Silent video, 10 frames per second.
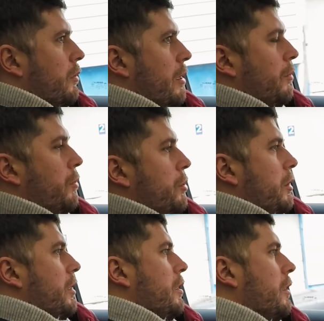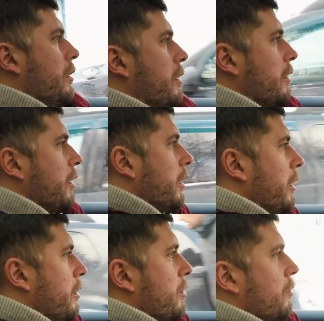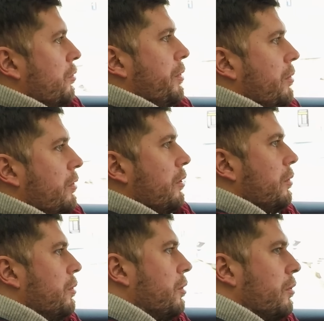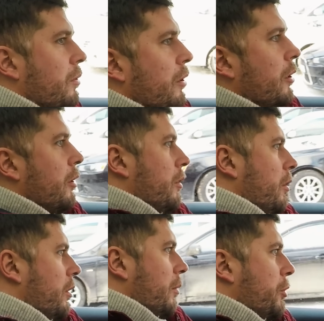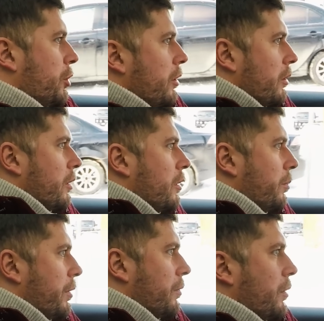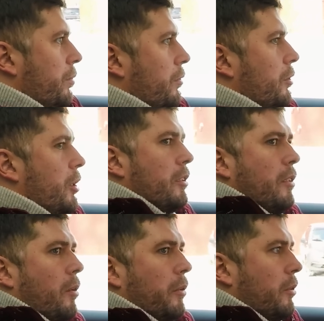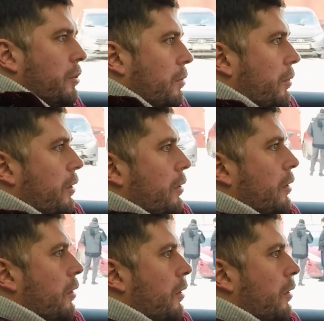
Там тоже есть, она, наверное, такая же, но и прям здесь очень... Она обширная, она прям как будто часть дороги занимает.